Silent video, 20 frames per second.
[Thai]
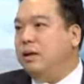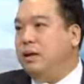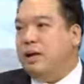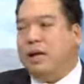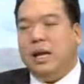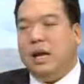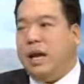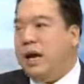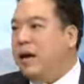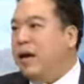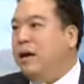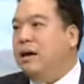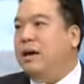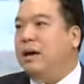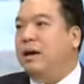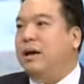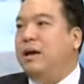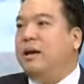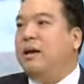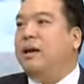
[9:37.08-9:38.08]
ระยะทางใกล้
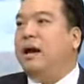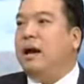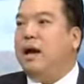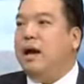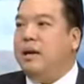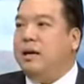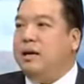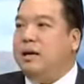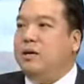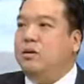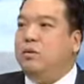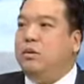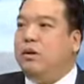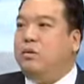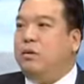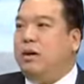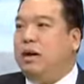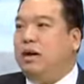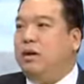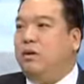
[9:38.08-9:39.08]
เคียงกัน อันนี้คืออยู่ใน
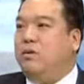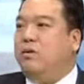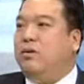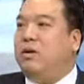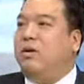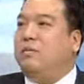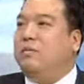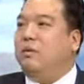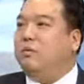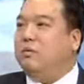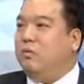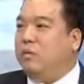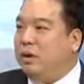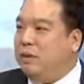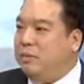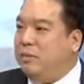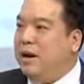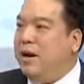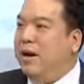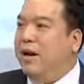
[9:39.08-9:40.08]
เรนที่เราใช้ความเร็วสูง
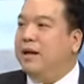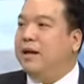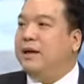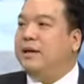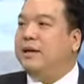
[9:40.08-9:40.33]
ทำได้